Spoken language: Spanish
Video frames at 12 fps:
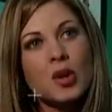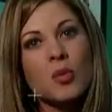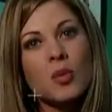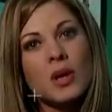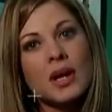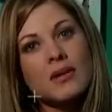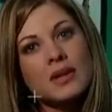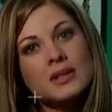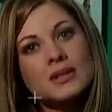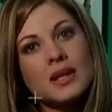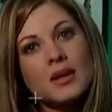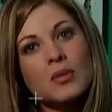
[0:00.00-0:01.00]
como que a
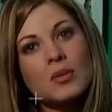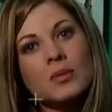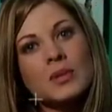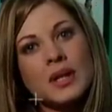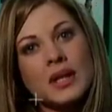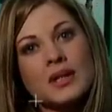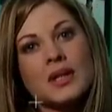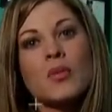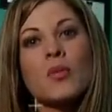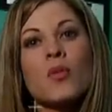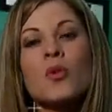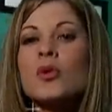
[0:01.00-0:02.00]
veces la niña
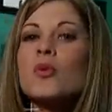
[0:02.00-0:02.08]
muy